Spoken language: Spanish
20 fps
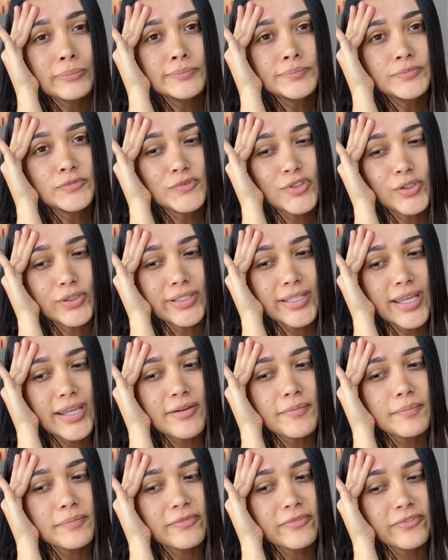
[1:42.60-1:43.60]

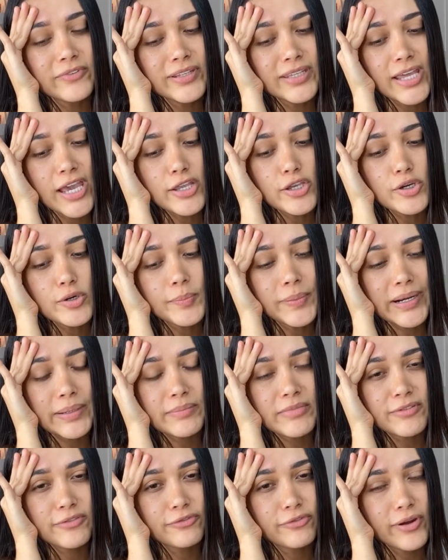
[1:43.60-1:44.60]
donde fin de año para
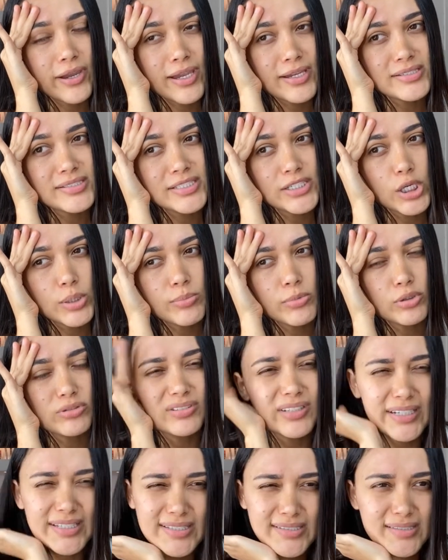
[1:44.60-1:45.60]
mí fue así como
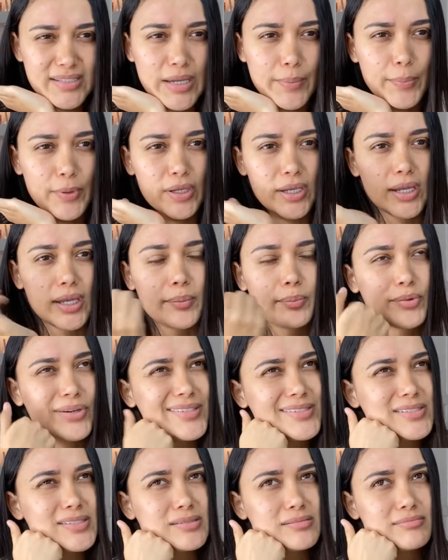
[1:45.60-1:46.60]
triste porque pues